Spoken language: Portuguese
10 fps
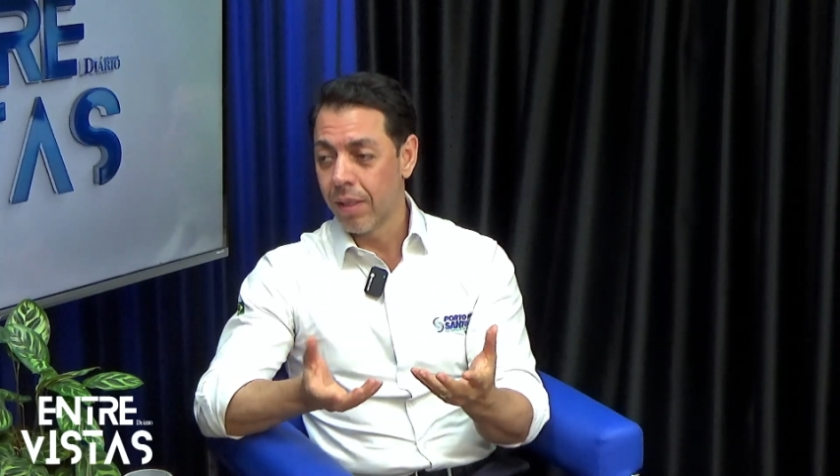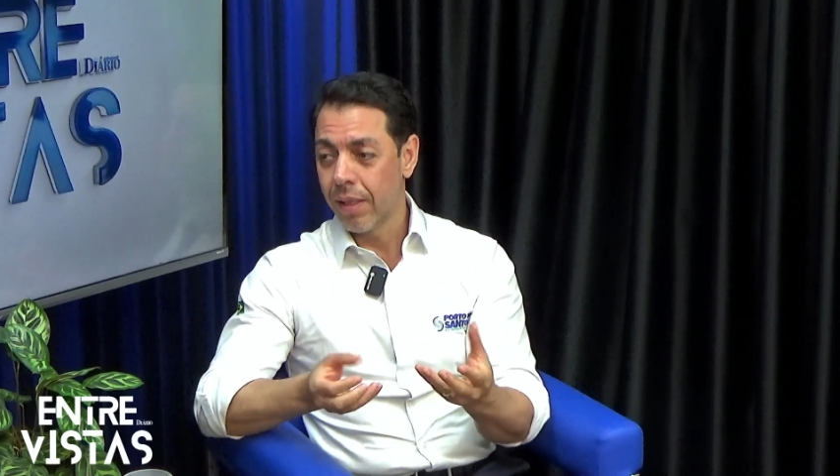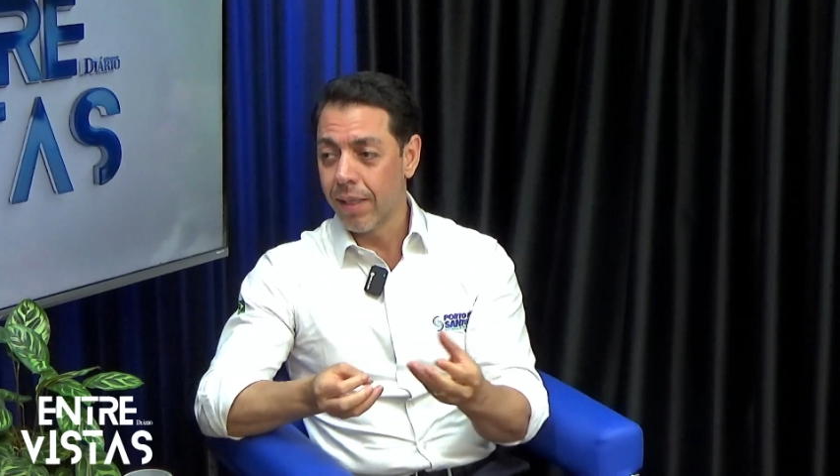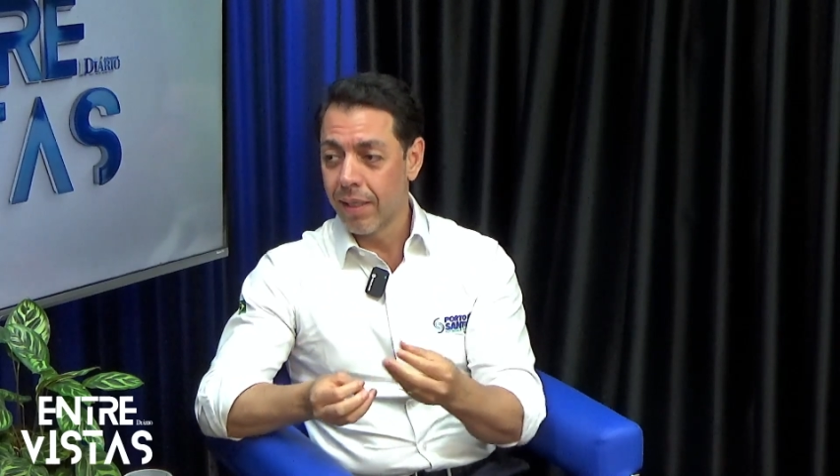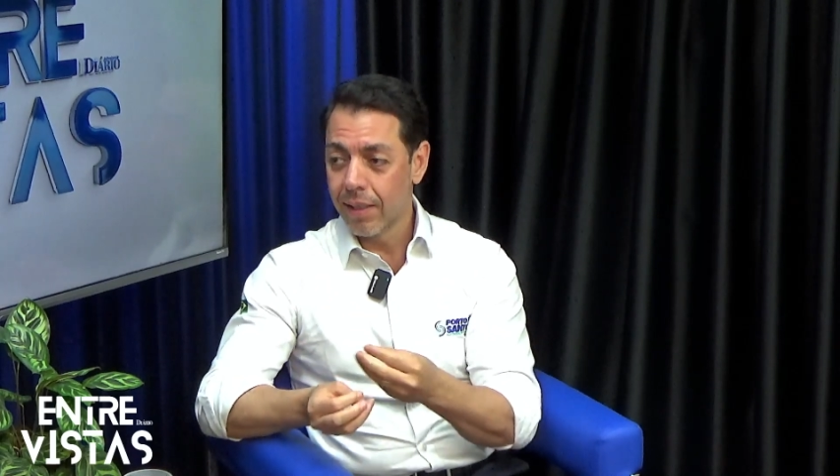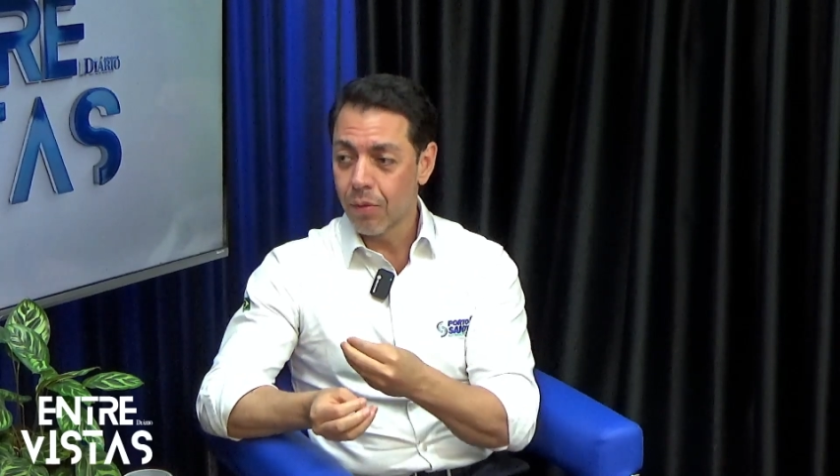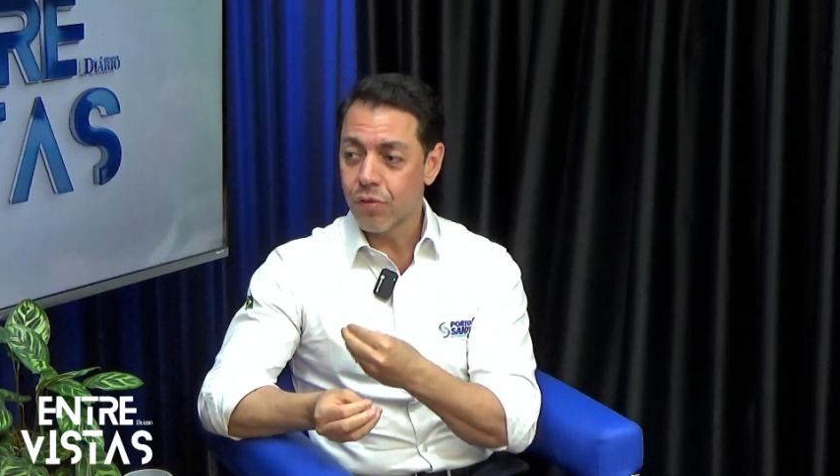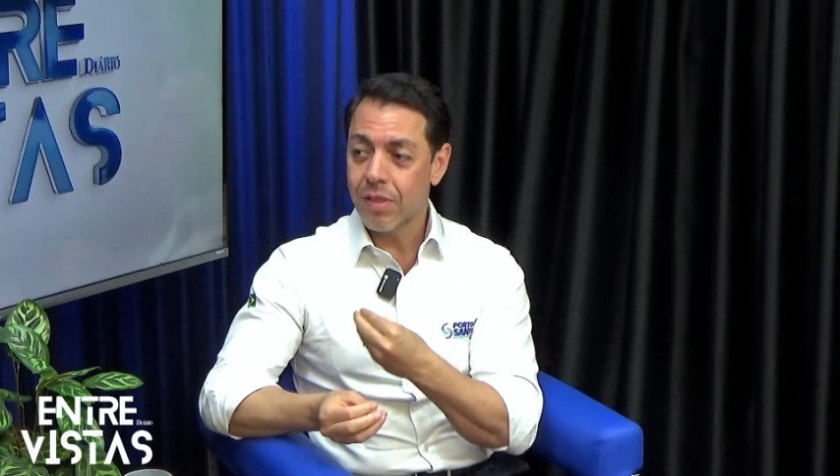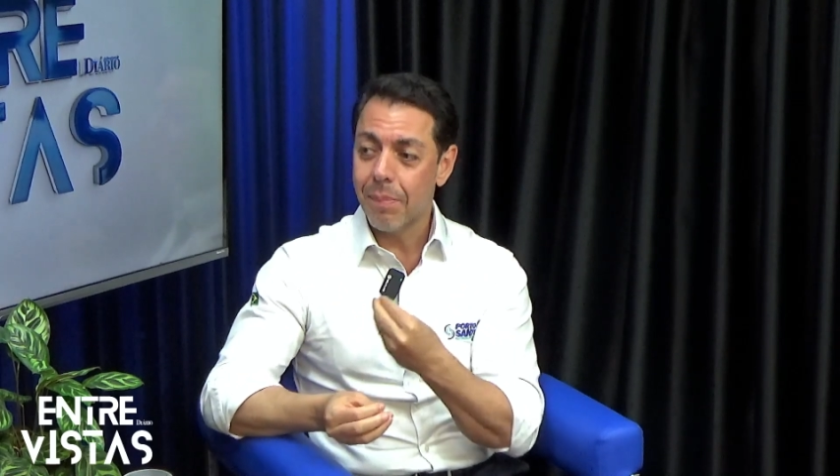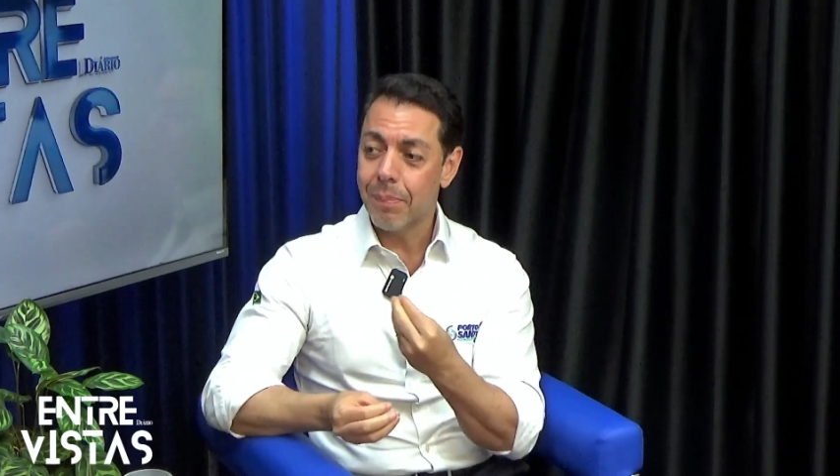ele não
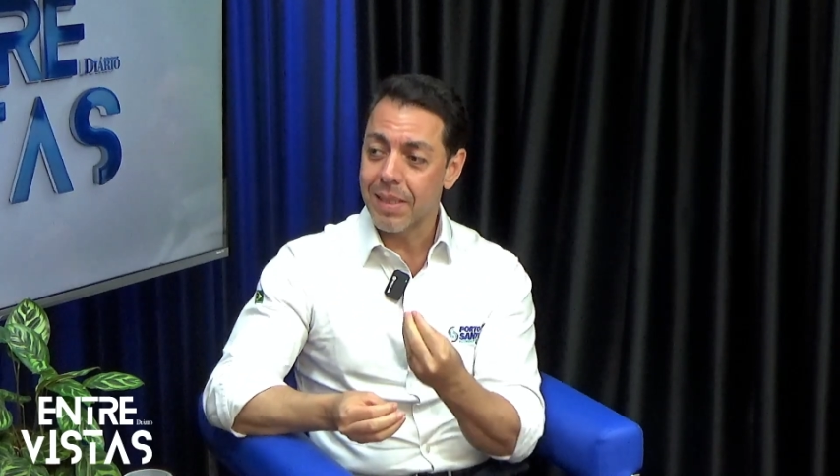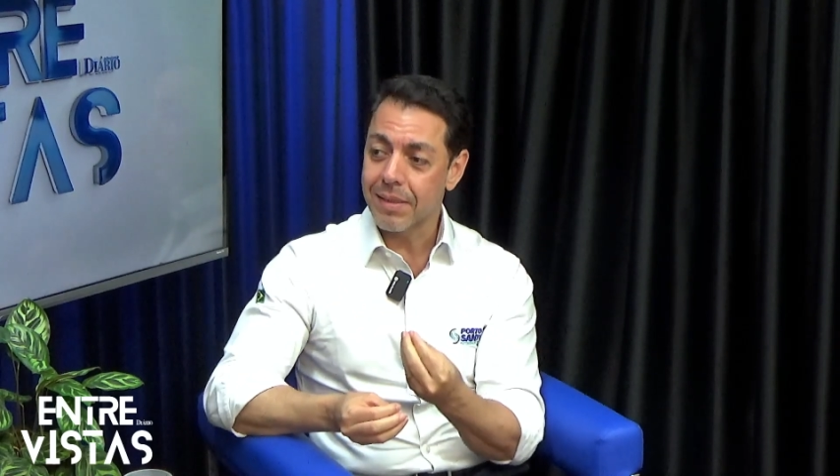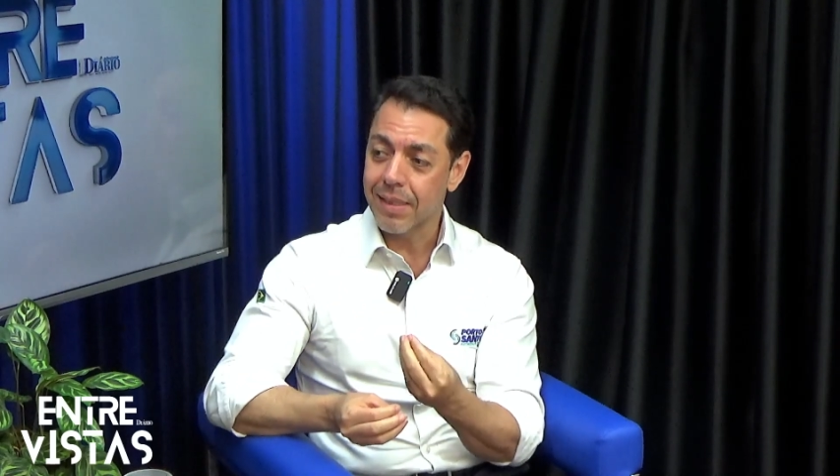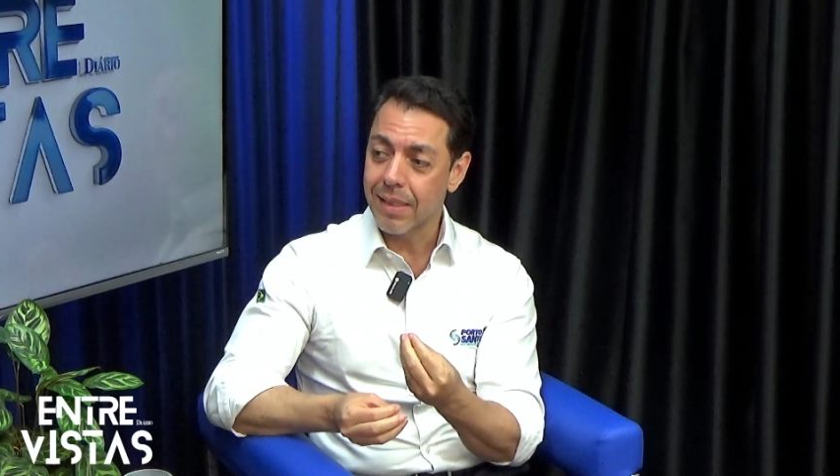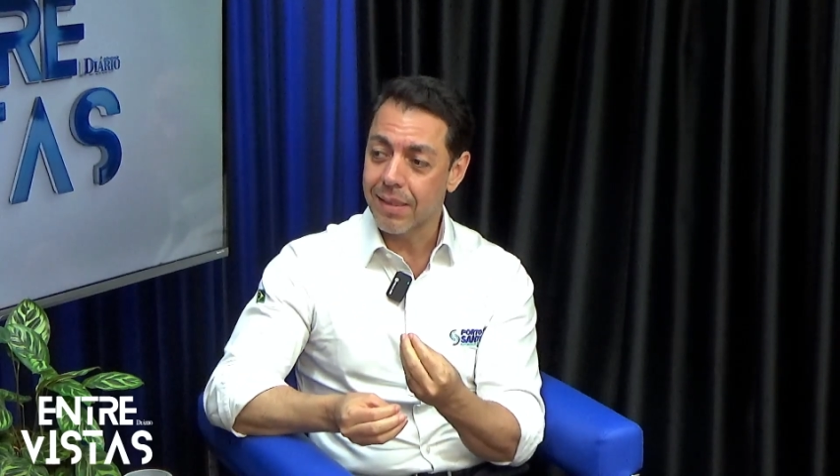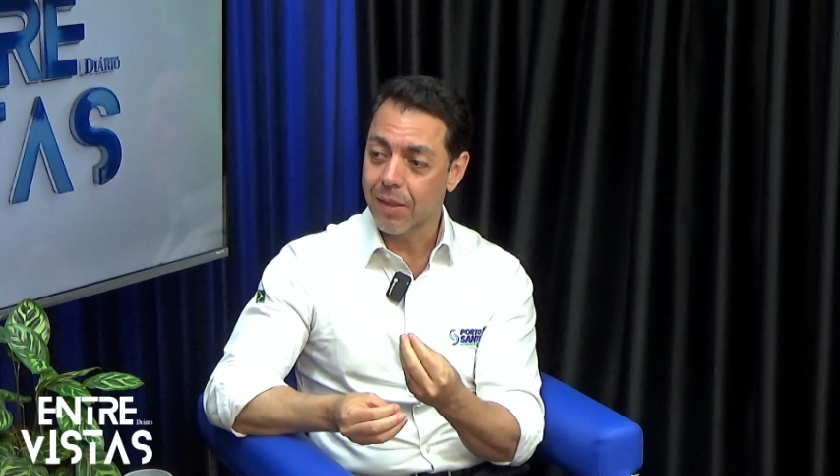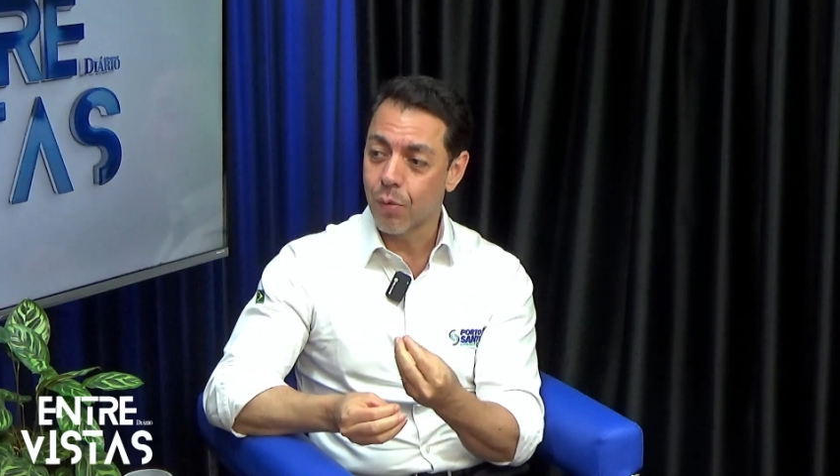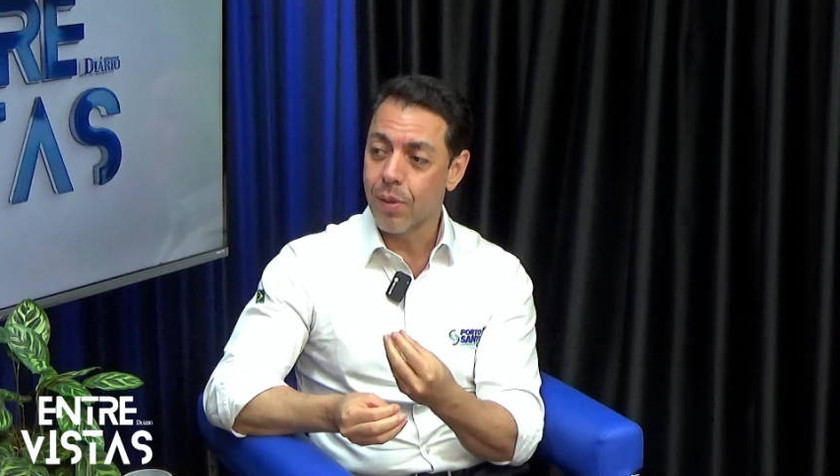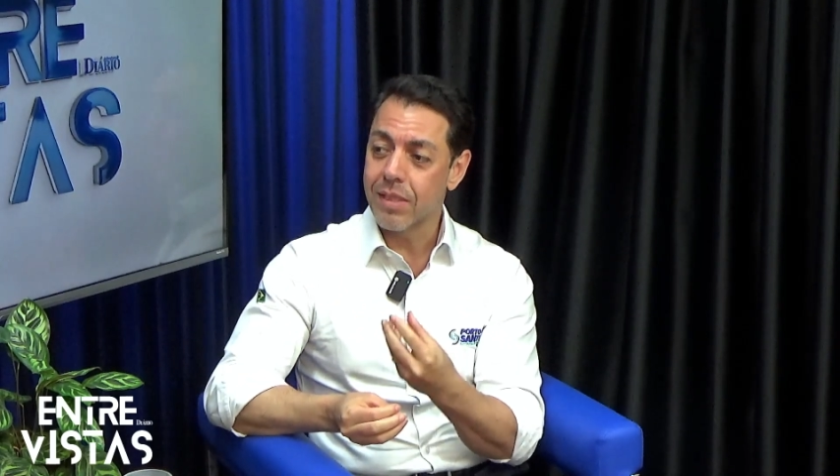se apresenta com